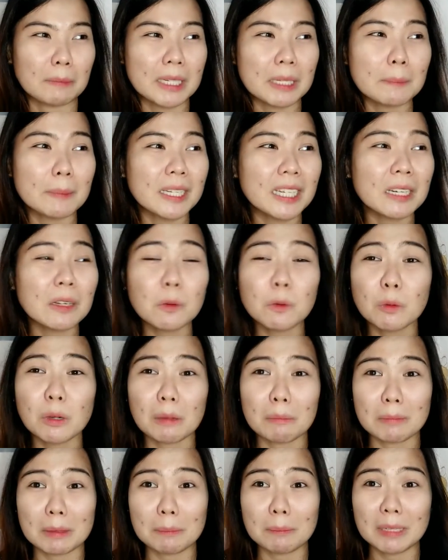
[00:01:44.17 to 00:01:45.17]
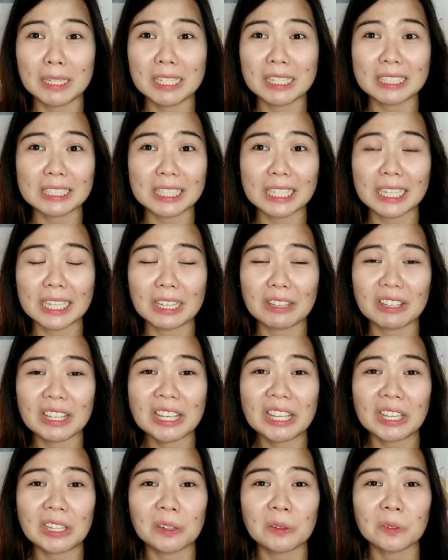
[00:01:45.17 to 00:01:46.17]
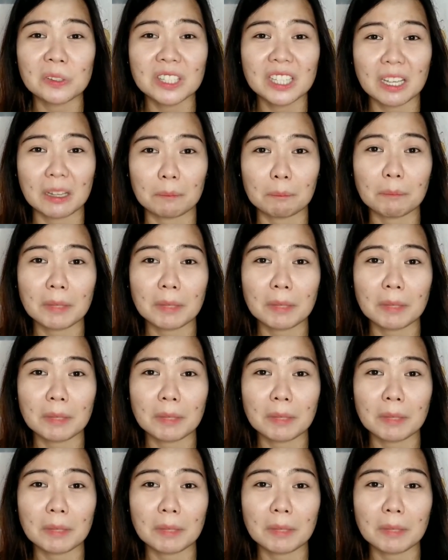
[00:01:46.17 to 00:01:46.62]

Maliban na lang kung kabibili niya talaga yung hero niya.